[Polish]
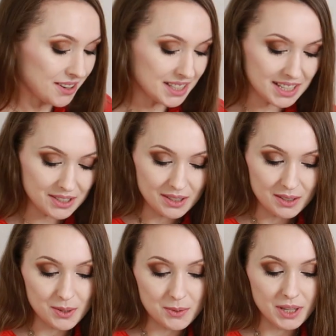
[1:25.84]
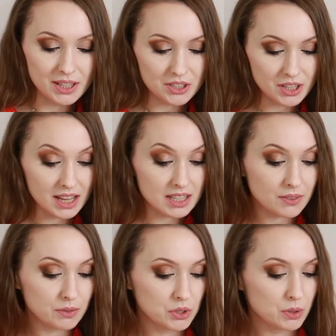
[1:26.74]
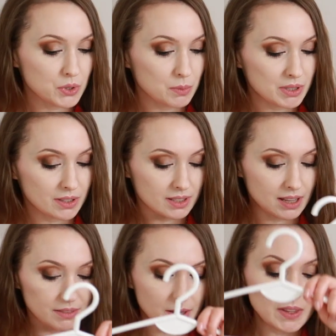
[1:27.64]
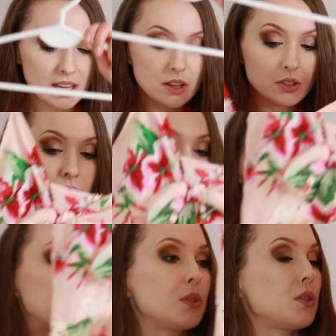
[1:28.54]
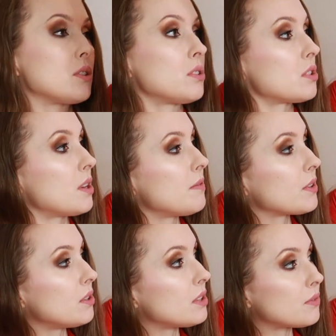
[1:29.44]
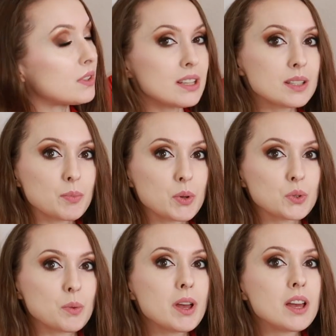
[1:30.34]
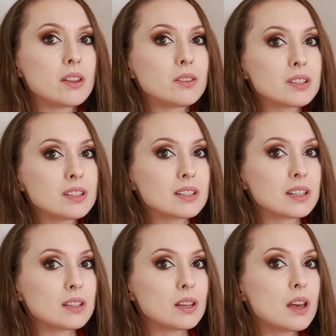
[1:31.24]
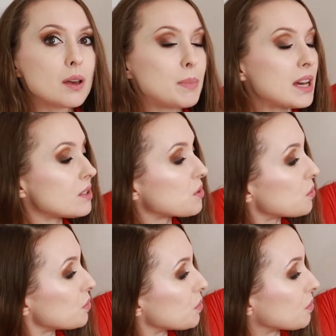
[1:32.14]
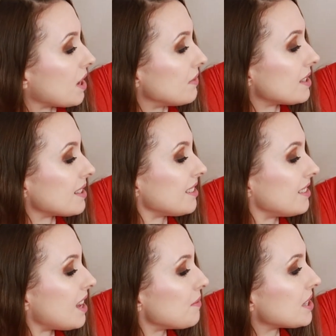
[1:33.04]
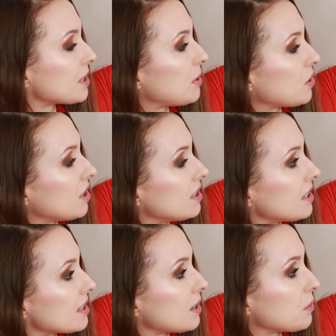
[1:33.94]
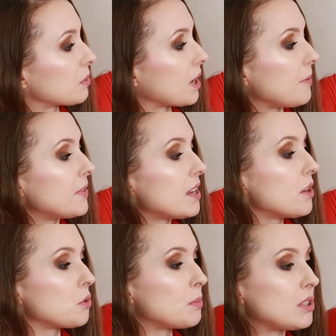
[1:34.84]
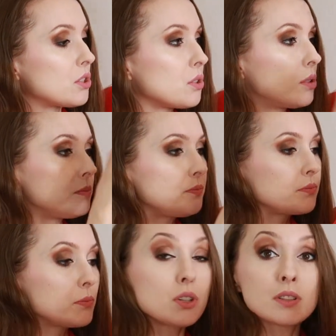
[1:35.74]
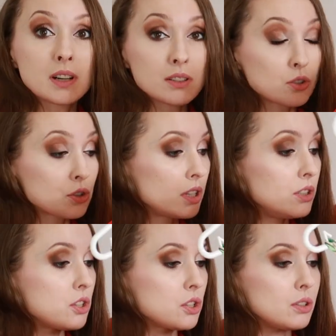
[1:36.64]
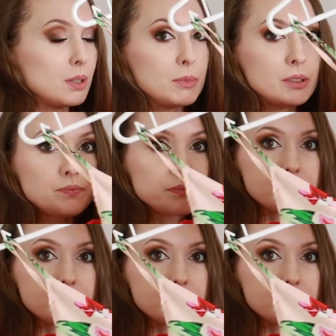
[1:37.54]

Kolejna rzecz jest to sukieneczka. Nie wiem, czy ją sobie zostawię, czy oddam mojej siostrze. Wygląda w ten sposób. No jest niestety bardzo króciutka, więc na mnie jest chyba trochę jednak za krótka. Tu ma też to... Siostra jest troszeczkę niższa ode mnie.